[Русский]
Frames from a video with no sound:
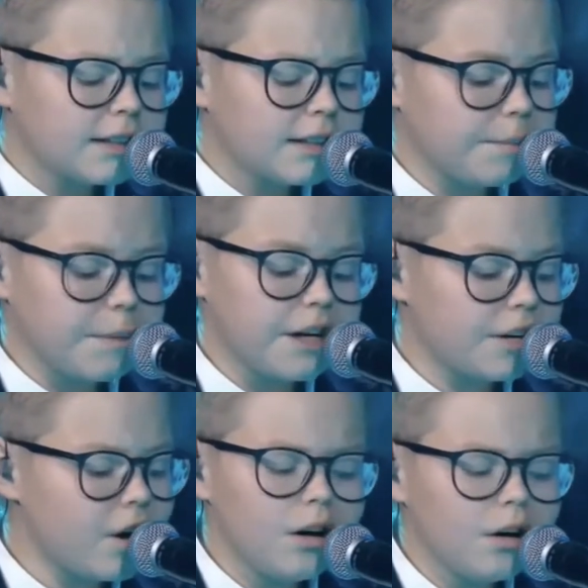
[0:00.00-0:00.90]

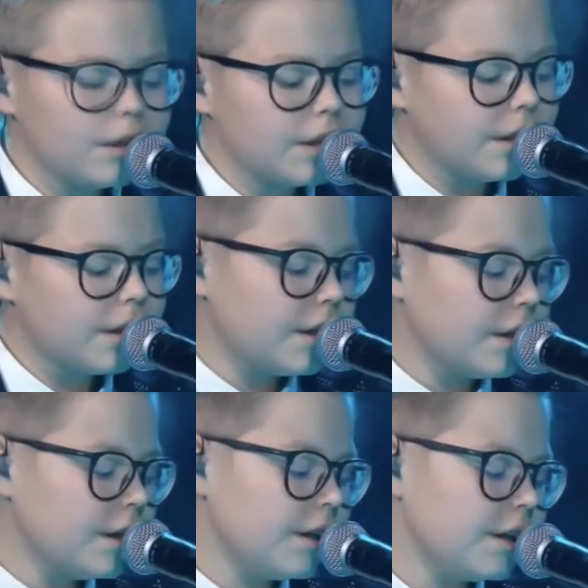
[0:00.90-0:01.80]
родилась и выросла в
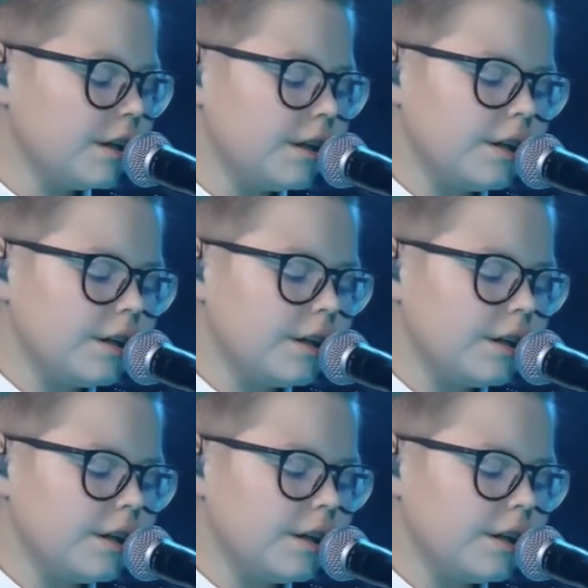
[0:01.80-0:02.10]
Приморье,